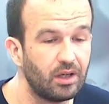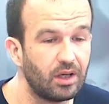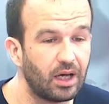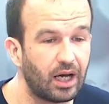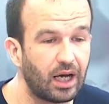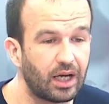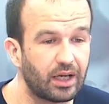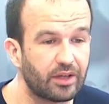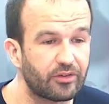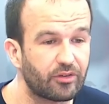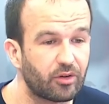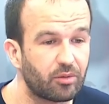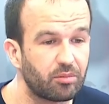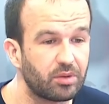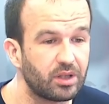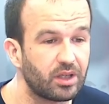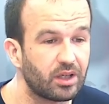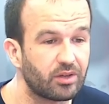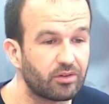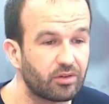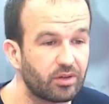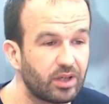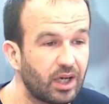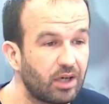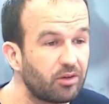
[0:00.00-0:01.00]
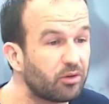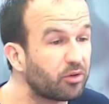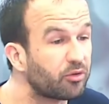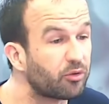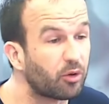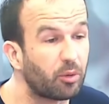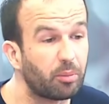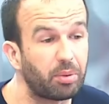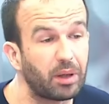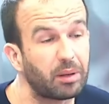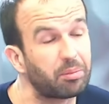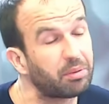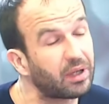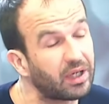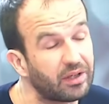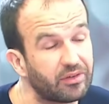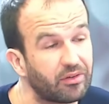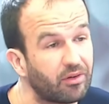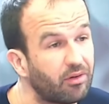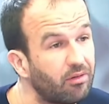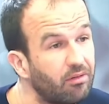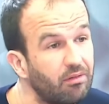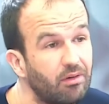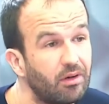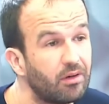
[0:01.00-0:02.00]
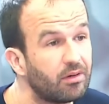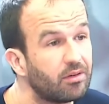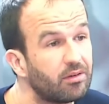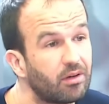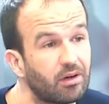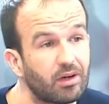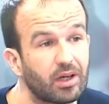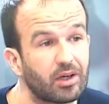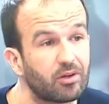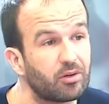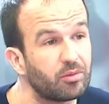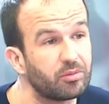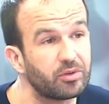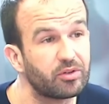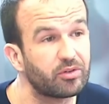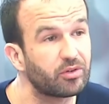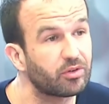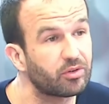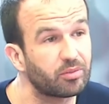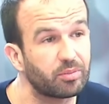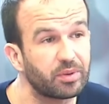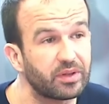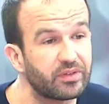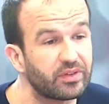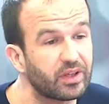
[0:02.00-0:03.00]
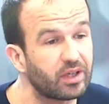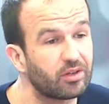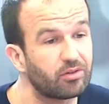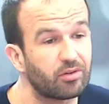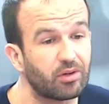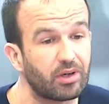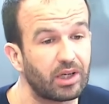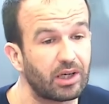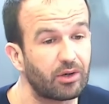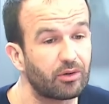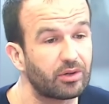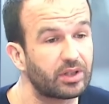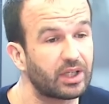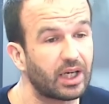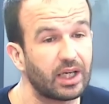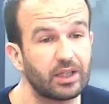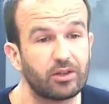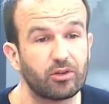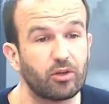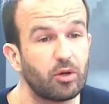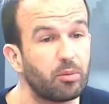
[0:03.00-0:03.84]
à, l'Assemblée nationale, ne sont pas présents dans la commission spéciale sur les retraites,